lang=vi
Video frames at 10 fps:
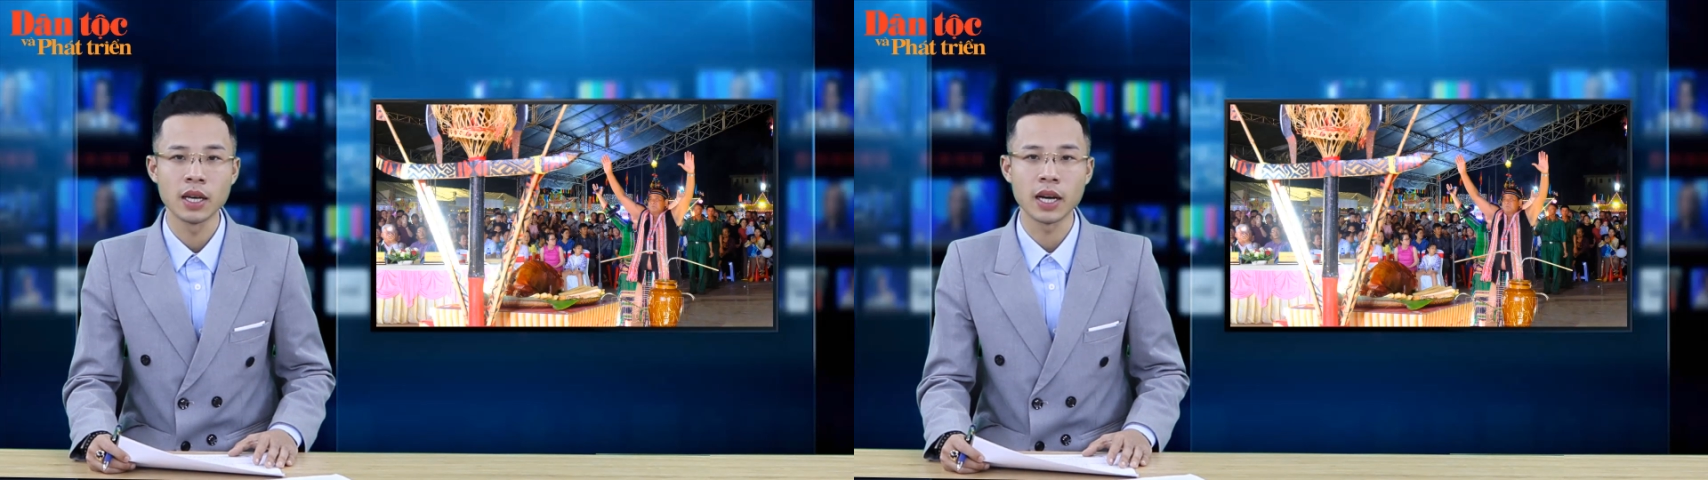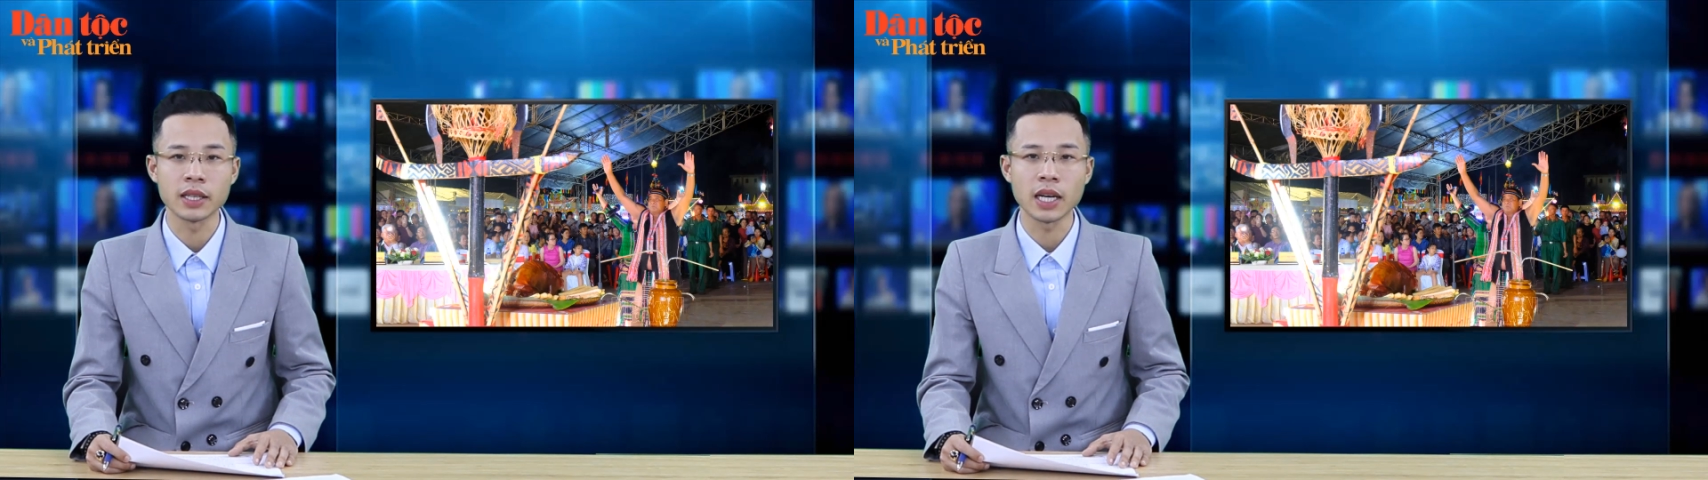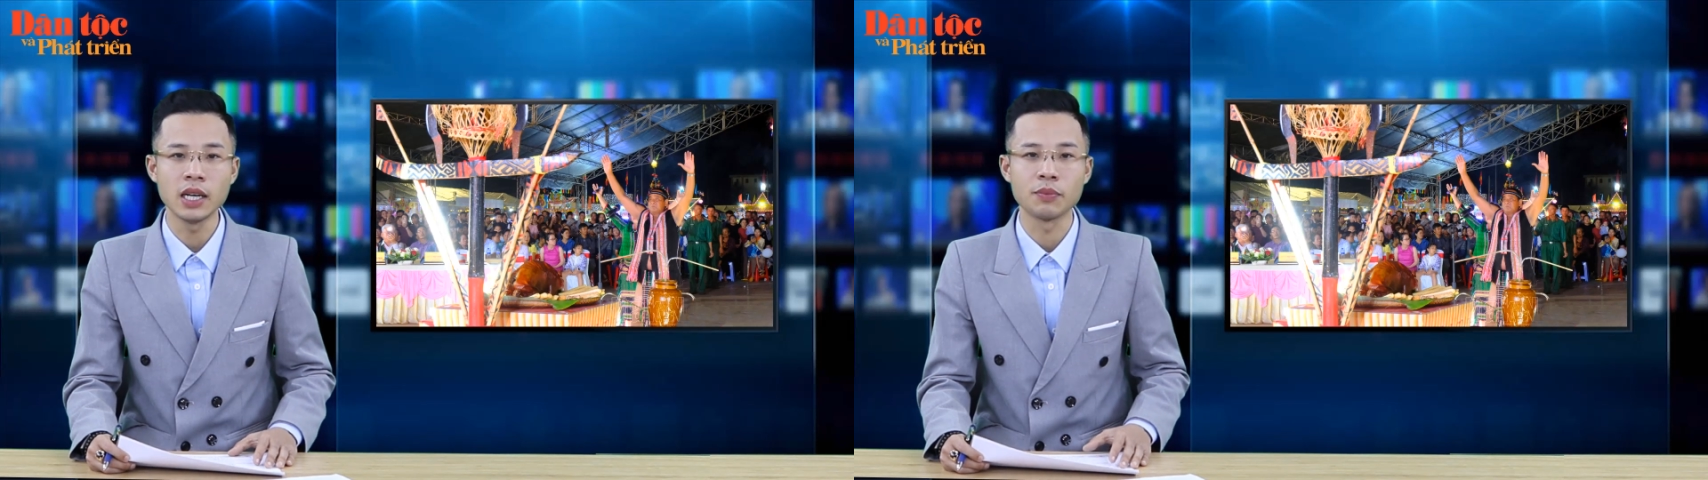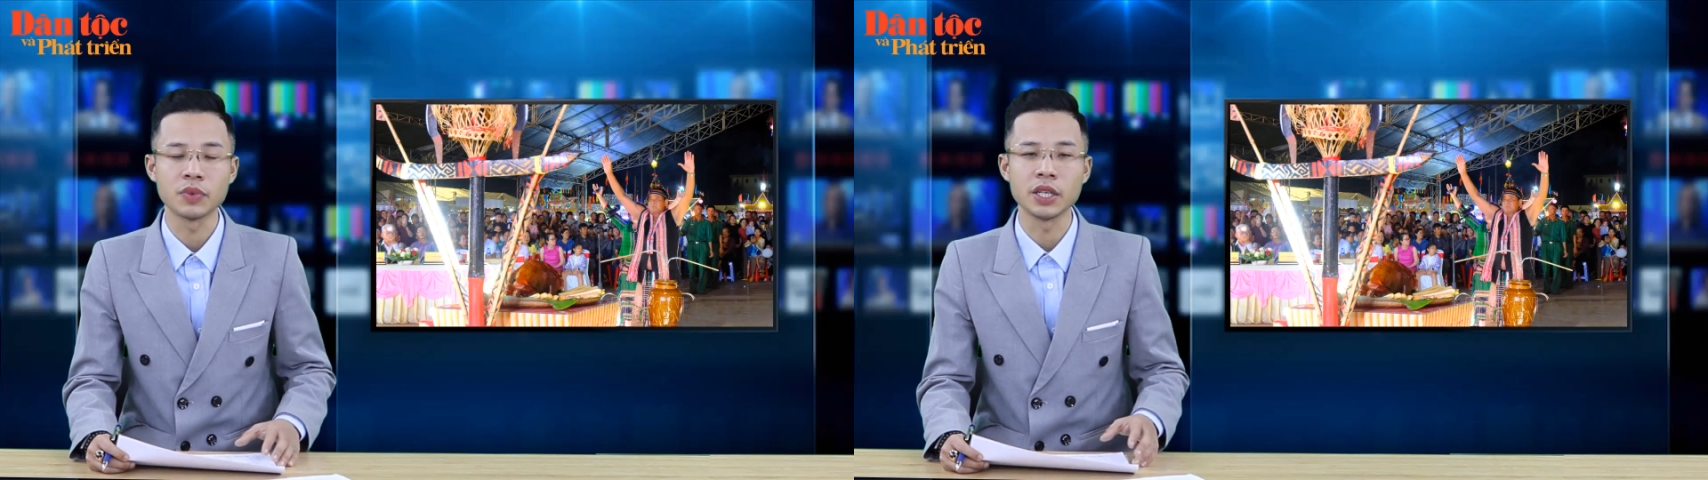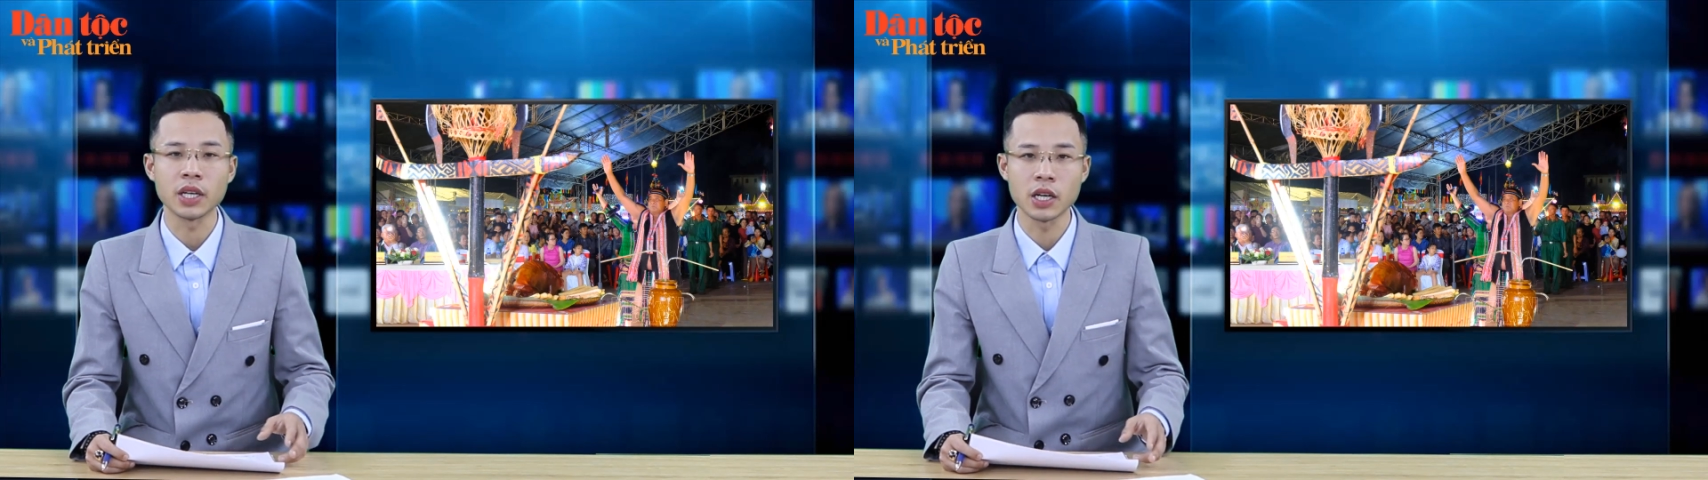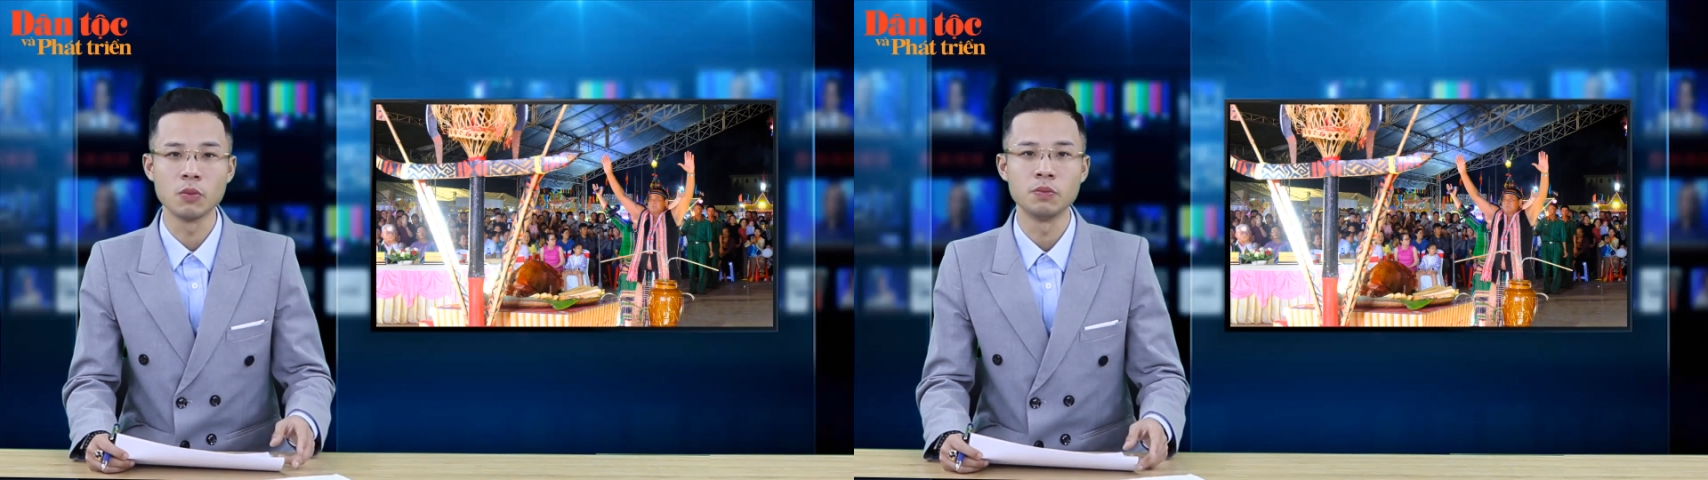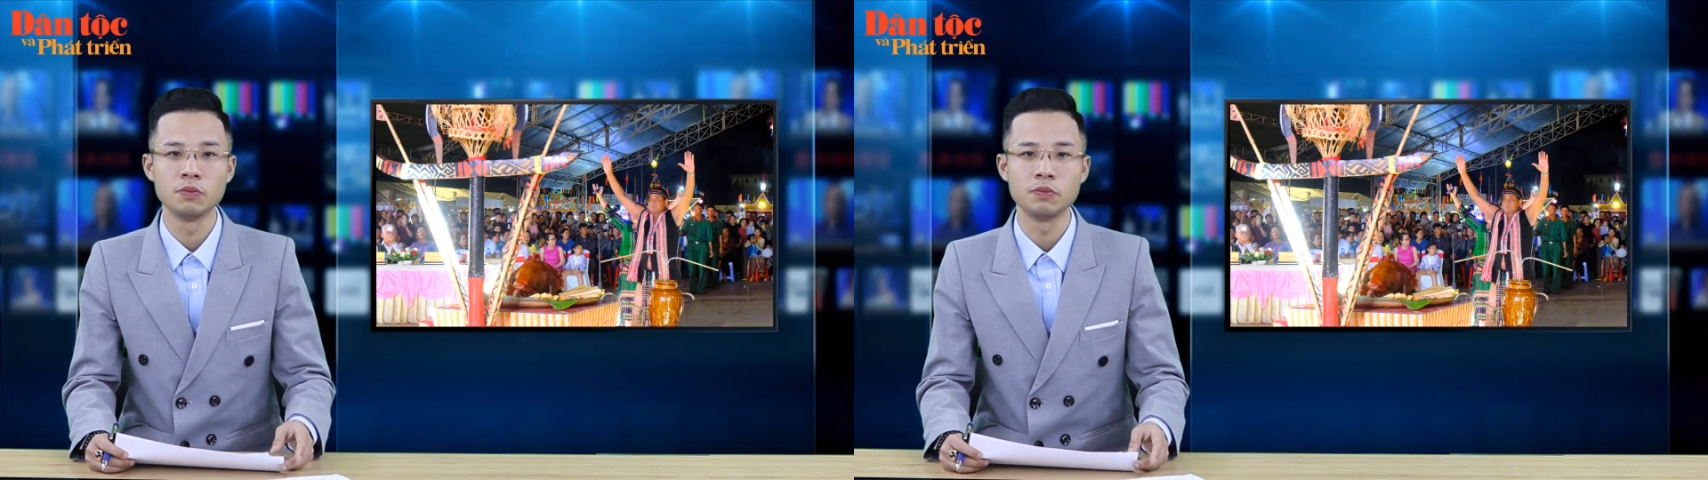ngày tái lập tỉnh Đắk Nông.